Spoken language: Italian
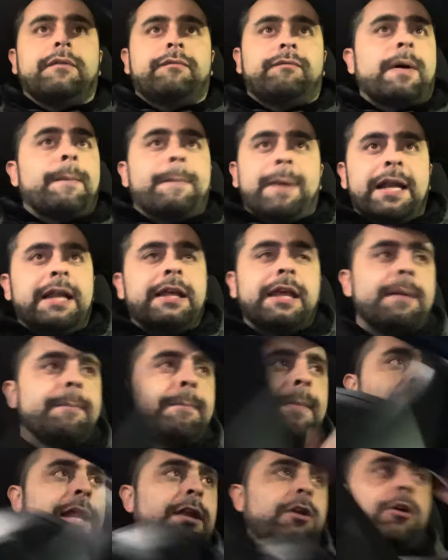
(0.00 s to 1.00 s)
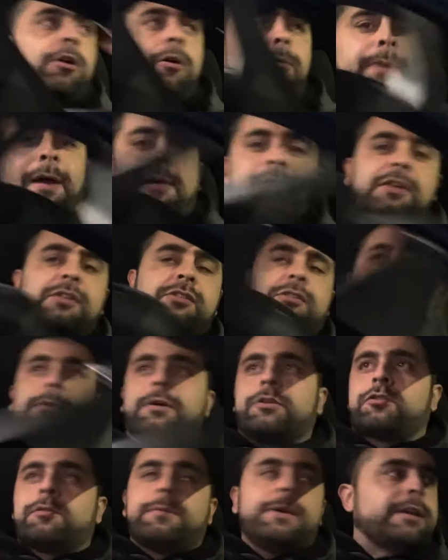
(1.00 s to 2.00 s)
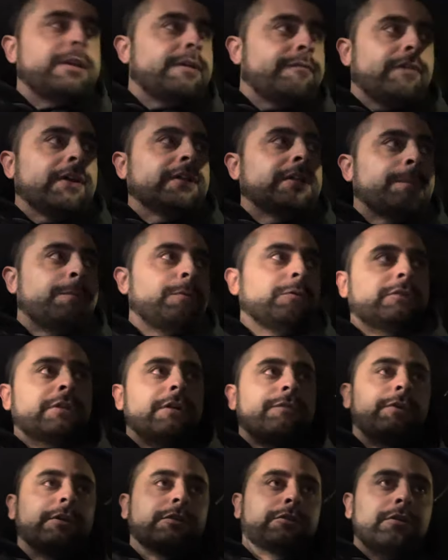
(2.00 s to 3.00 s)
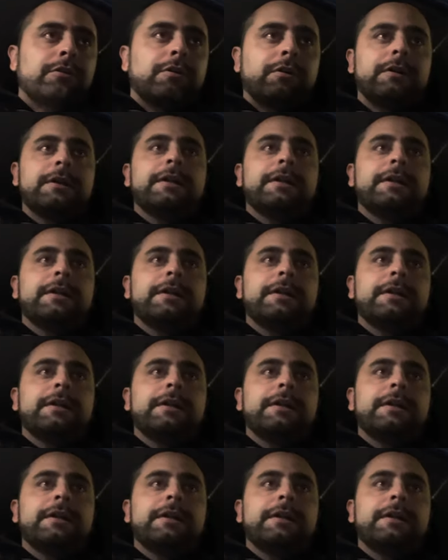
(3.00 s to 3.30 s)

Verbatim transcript: va bene Iemmello, bravissimo, ma secondo me Van de ha fatto